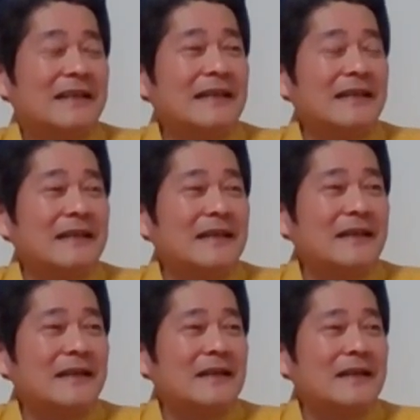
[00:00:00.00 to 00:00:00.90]

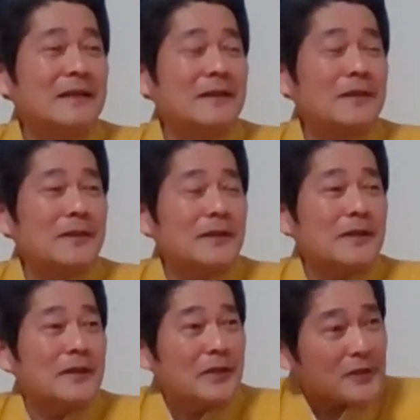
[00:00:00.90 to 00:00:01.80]
えー、で、
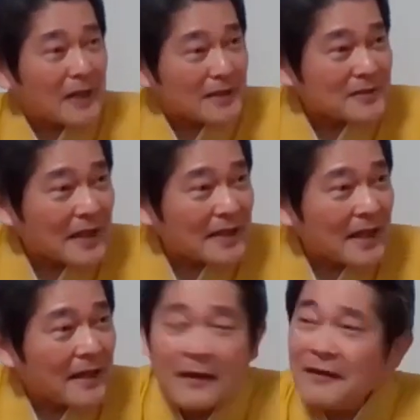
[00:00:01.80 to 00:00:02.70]
ええいくらっつったか
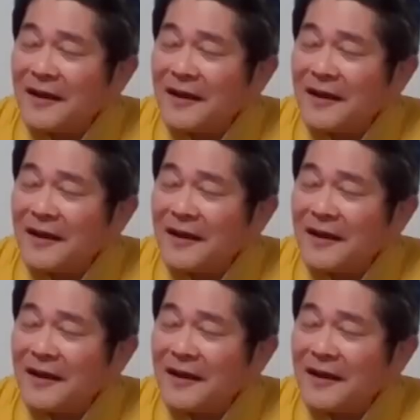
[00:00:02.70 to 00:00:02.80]
な